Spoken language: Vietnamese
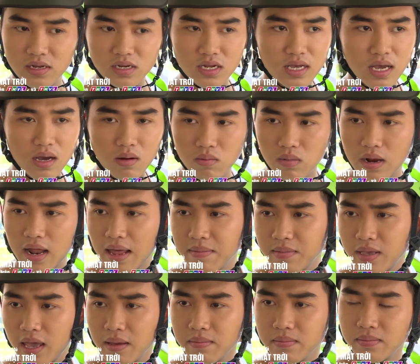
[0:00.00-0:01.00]
việc trí óc là làm
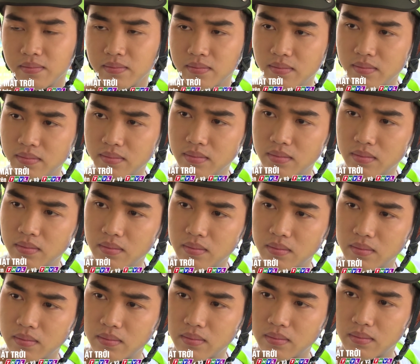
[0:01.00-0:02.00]
gì em? Em phải duyệt
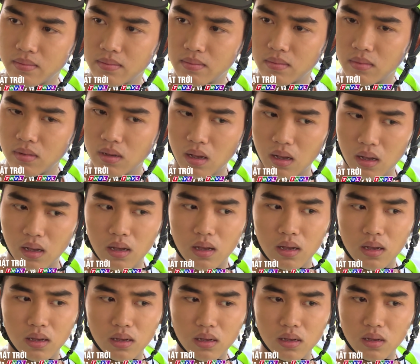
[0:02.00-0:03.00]
bài, sau đó
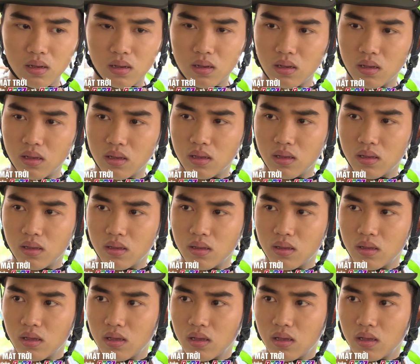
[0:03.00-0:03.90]
phải đăng lên trên website.